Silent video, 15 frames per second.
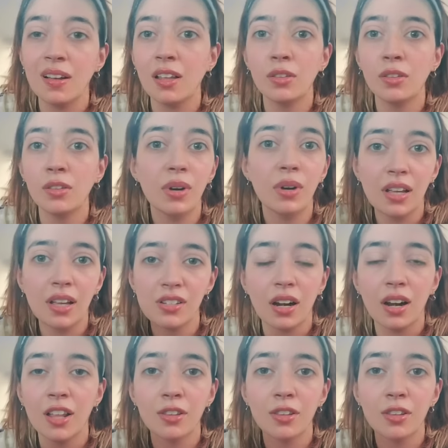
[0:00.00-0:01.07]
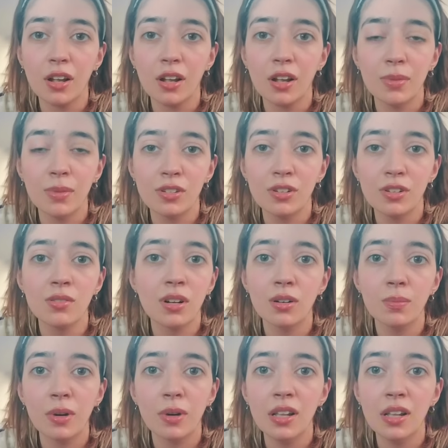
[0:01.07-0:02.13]
dando vueltas charlando por la convención o algo
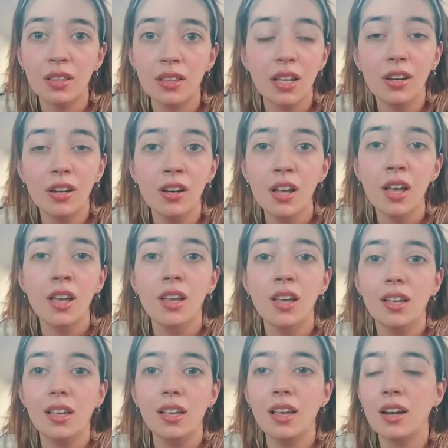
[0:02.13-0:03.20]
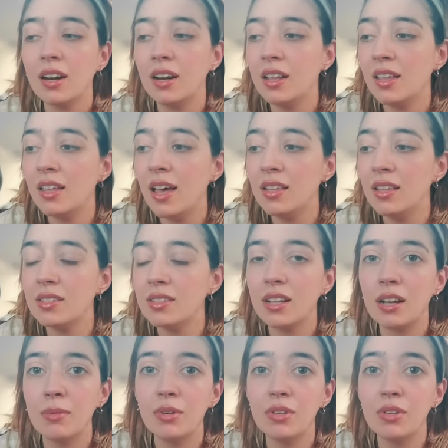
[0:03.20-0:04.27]
por el estilo y en realidad se
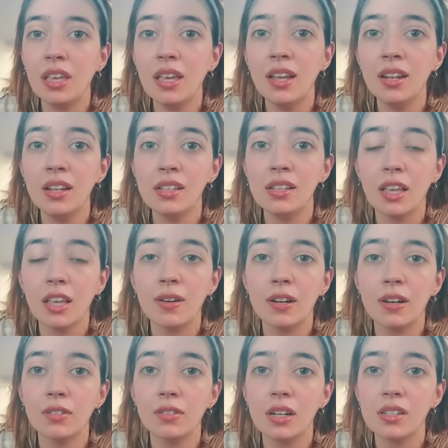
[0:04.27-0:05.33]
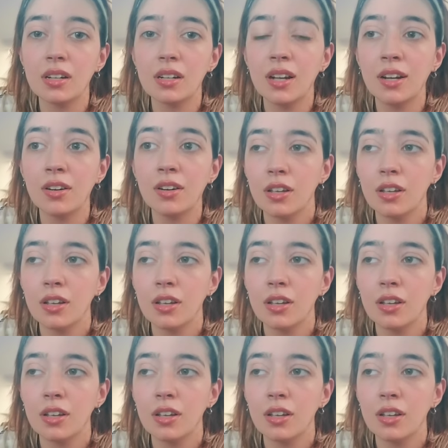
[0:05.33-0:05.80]
escabullían y se iban a hoteles cercanos.